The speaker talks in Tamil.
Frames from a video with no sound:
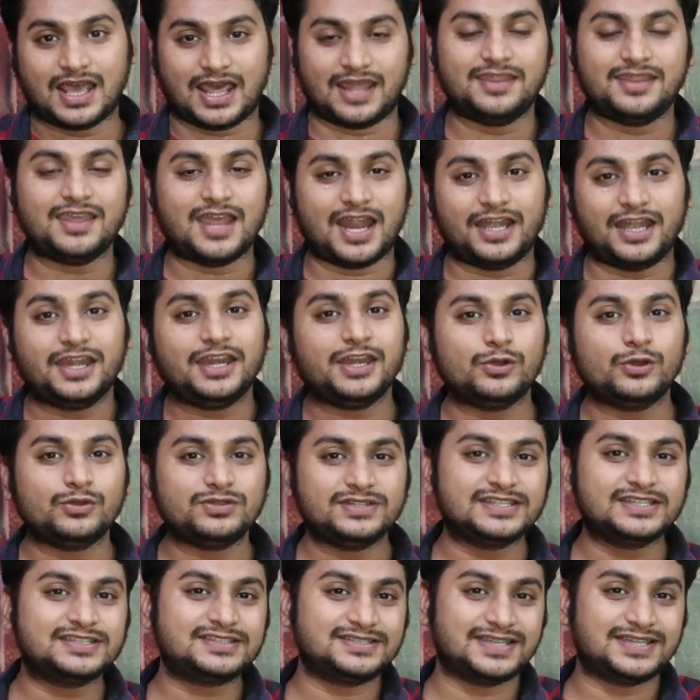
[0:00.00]
அதே அடினோ
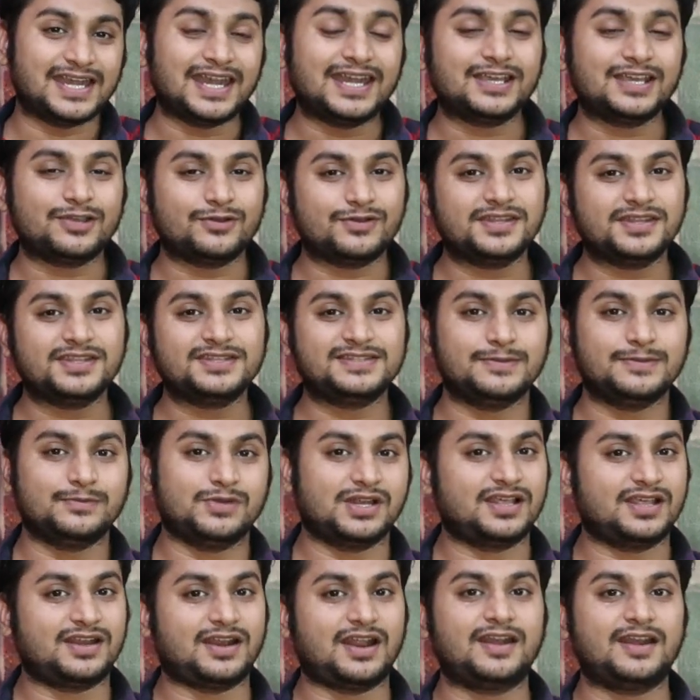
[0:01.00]
சிக்ஸ் டென்னுக்கு வந்து
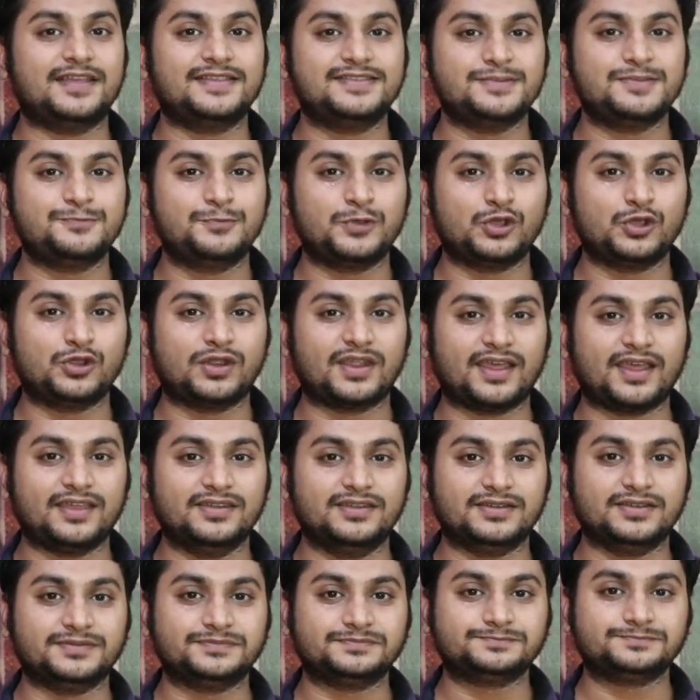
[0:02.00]
சிமிலரான ஜிபியூ தான்
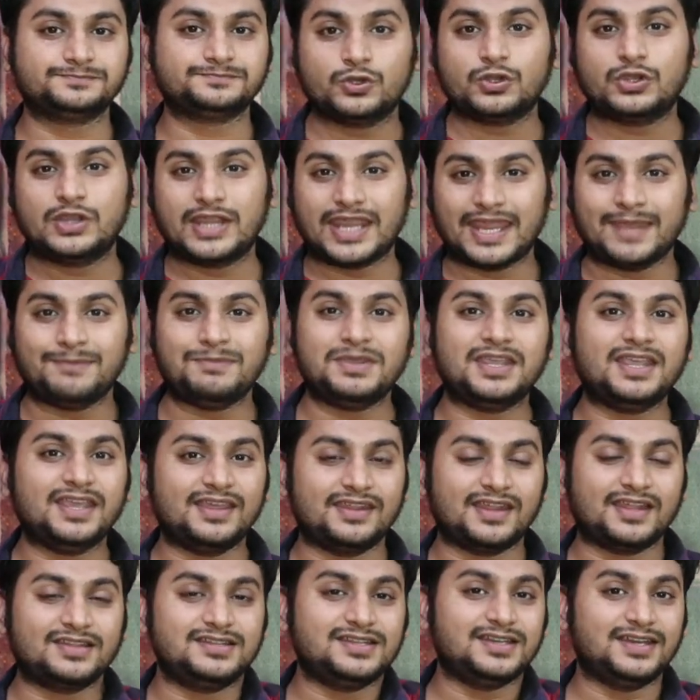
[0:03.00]
இது ஸோ கேமிங்
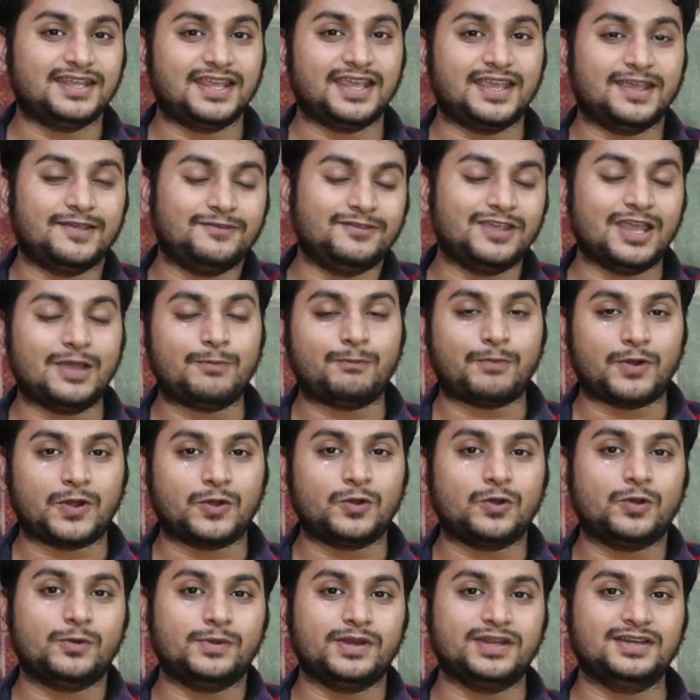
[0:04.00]
ஏதாச்சும் நீங்கள் ஹெவியாக
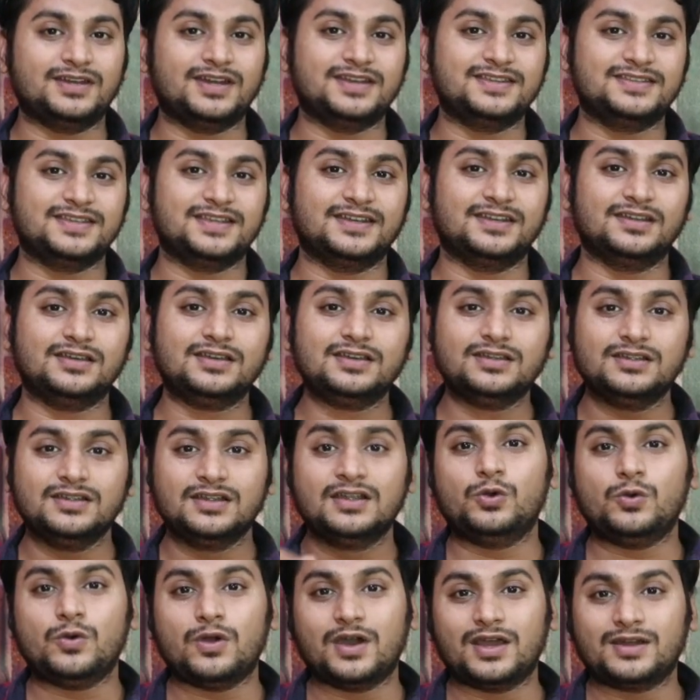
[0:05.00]
பண்ணோம் அப்படின்னு நினச்சிங்கன்னா
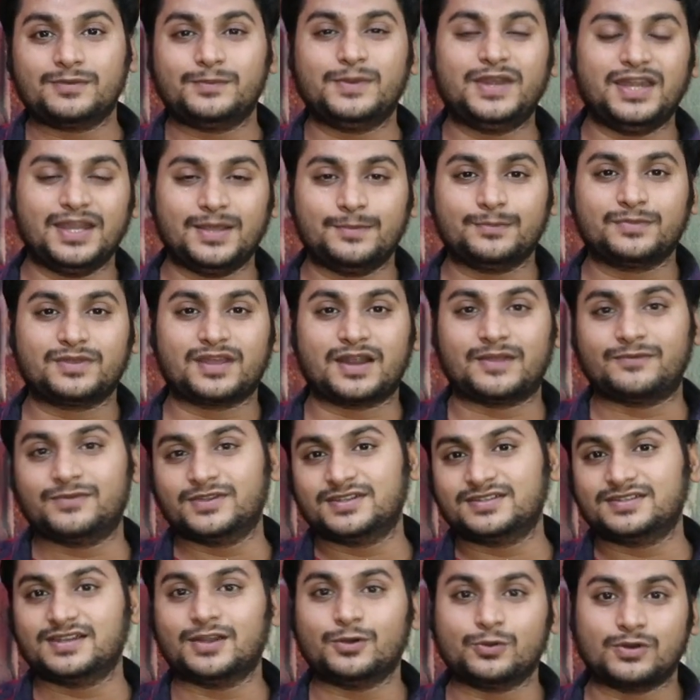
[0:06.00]
லோ ஆர் மீடியம்
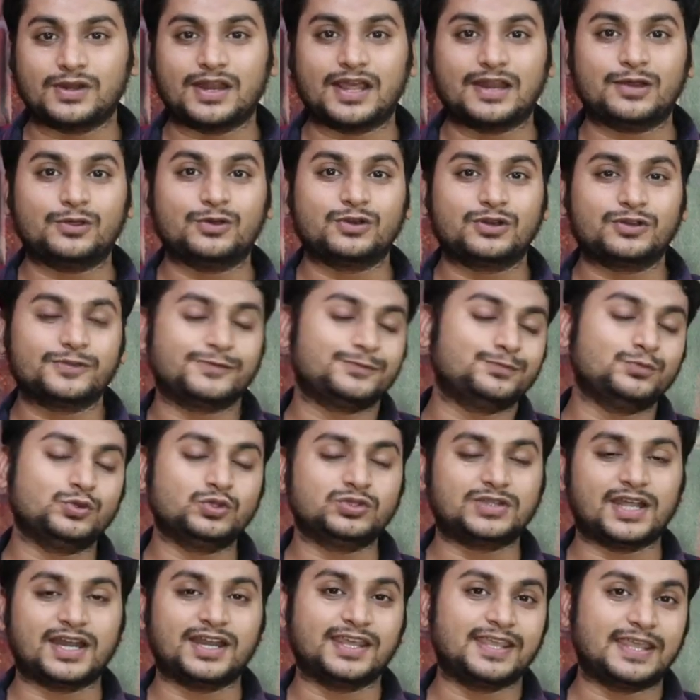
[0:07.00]
கிராஃபிக்ஸில் உங்களால் ஒரு
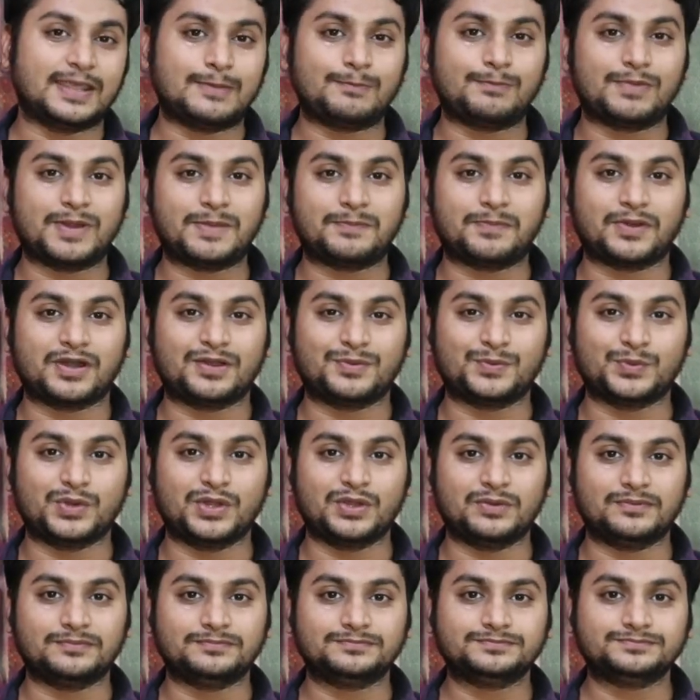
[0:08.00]
ஸ்மூத்தான கேம் ப்ளே பண்ண
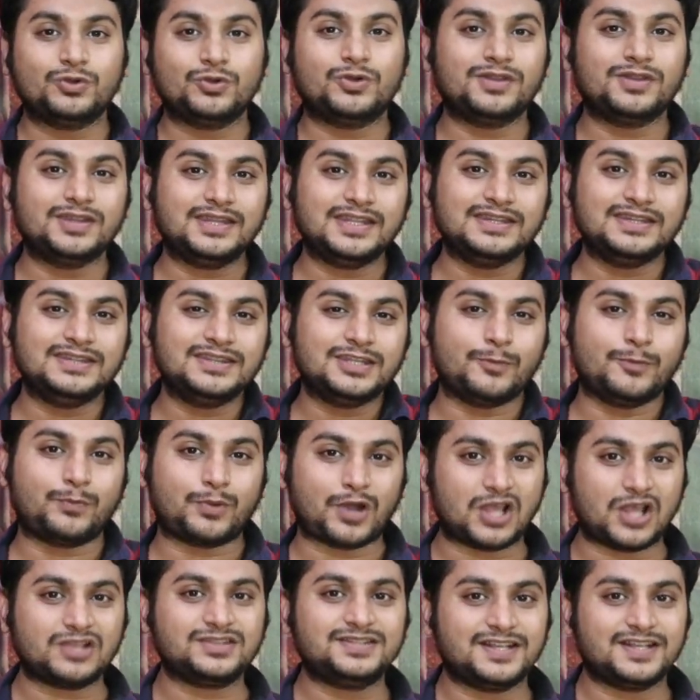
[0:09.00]
முடியும் இவங்க வந்து இந்த
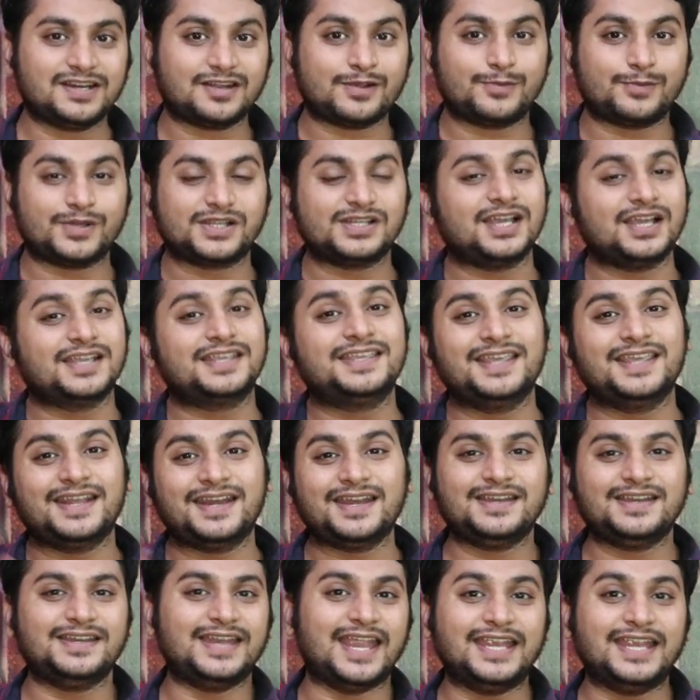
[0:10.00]
ப்ராசருக்கு பதிலாக
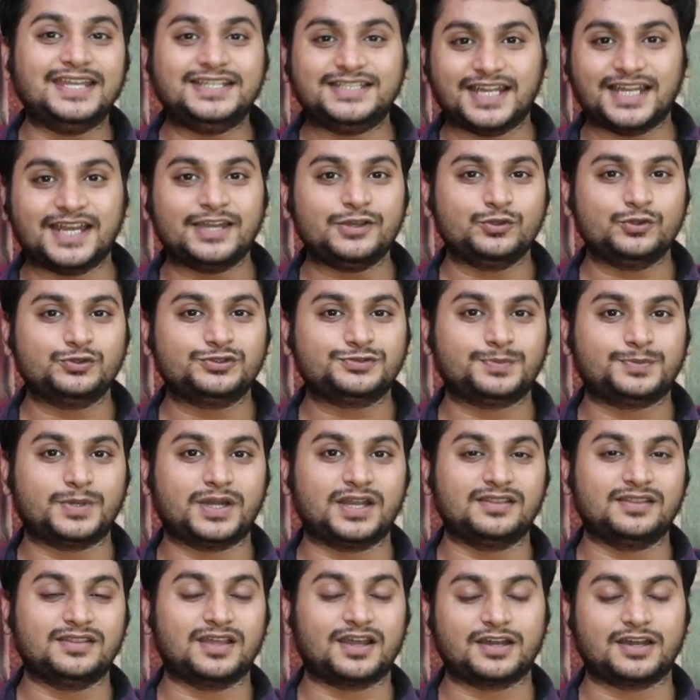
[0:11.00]
கிரிங் எயிட் டென் யூஸ்
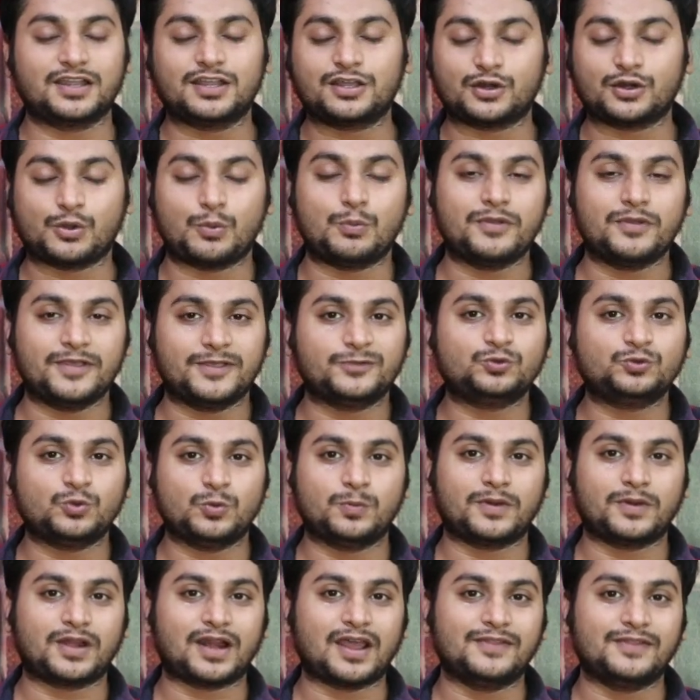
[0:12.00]
பண்ணியிருந்தாங்கன்னா ரொம்பவே
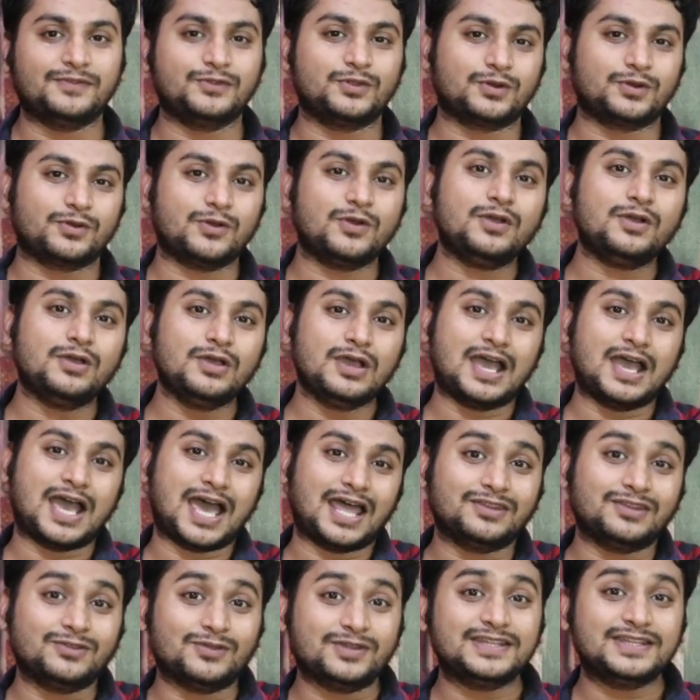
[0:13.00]
சூப்பராக இருந்திருக்கும்
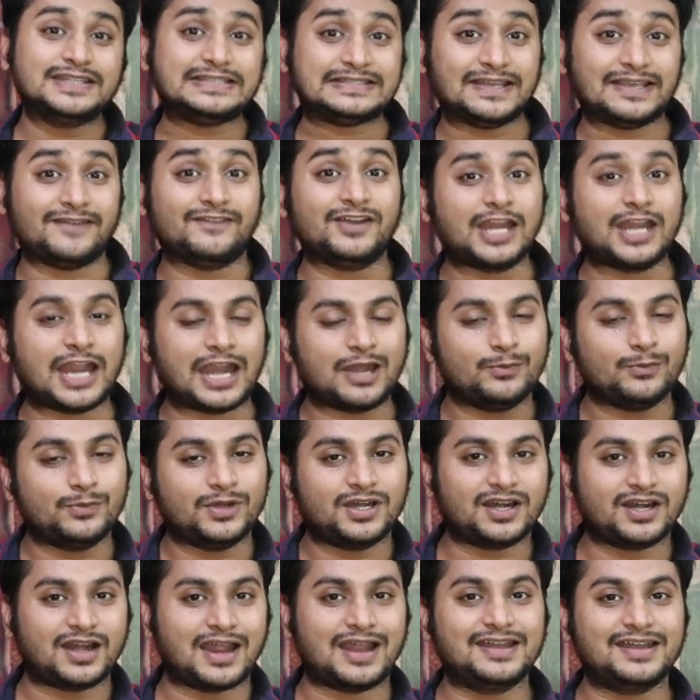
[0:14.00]
அது வந்து செவன்
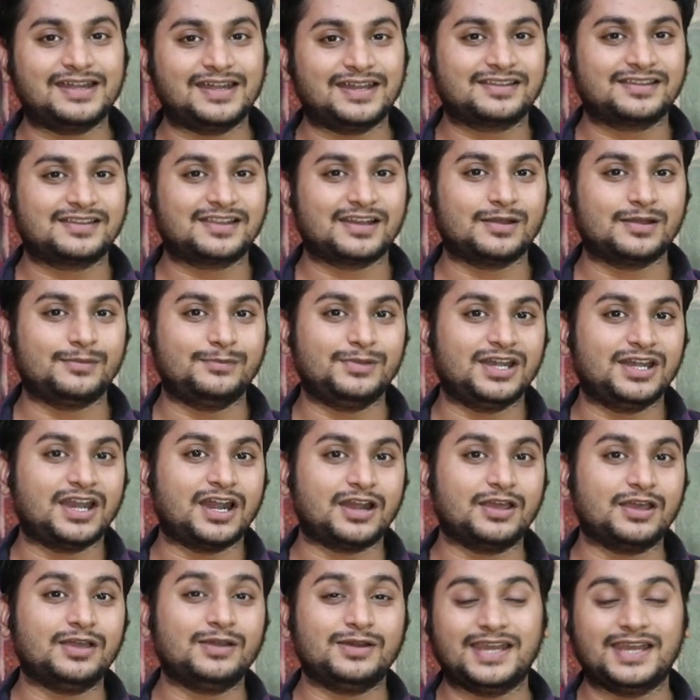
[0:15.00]
நானோமீட்டர் ஆர்கிடெக்சரில்
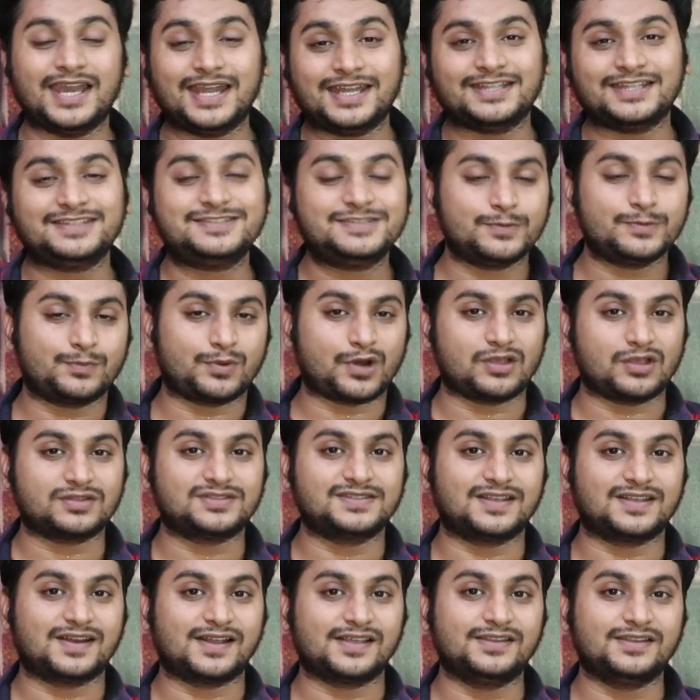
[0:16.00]
ஆனால் லேட்டஸ்ட்
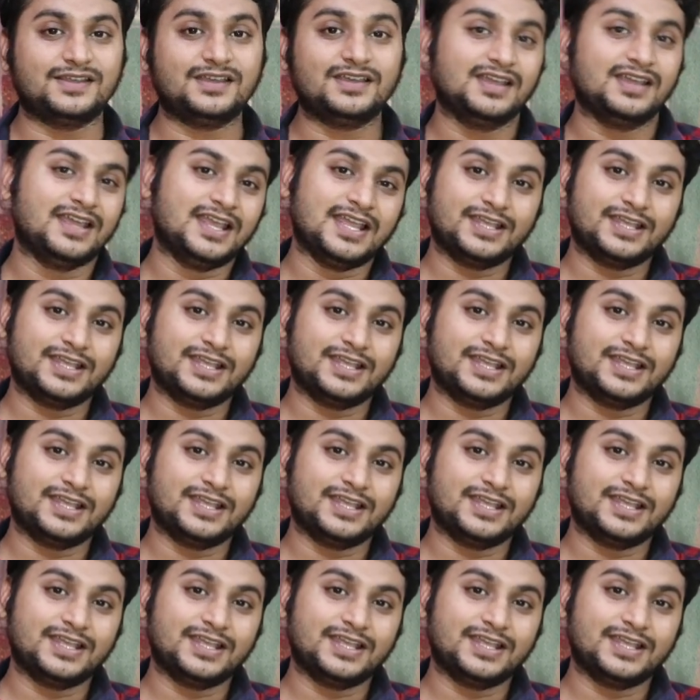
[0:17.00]
ப்ராசர் அது